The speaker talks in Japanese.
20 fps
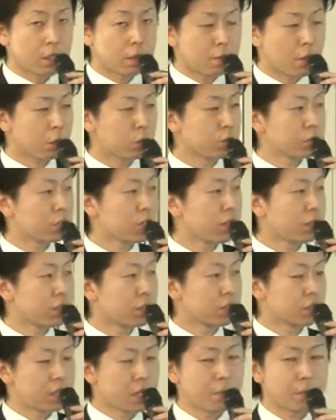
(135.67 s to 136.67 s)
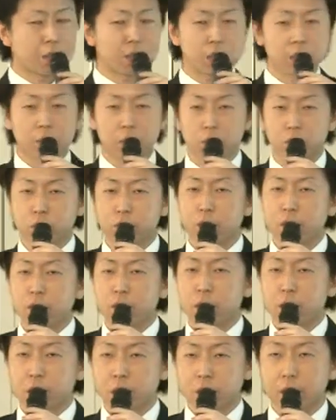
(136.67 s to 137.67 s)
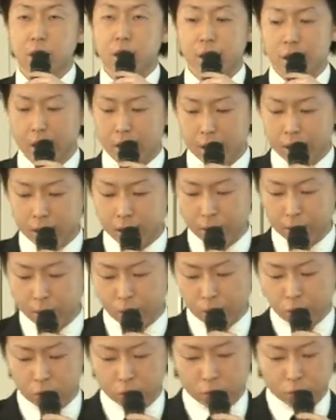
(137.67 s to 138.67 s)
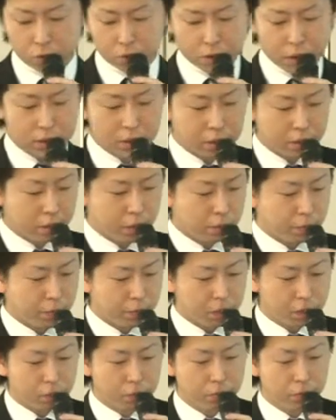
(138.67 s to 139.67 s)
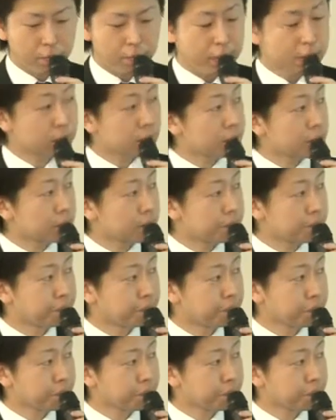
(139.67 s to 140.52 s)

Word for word: まあ、こちらをですね皆様こう前提に、えー、持っておいていただければなと思います。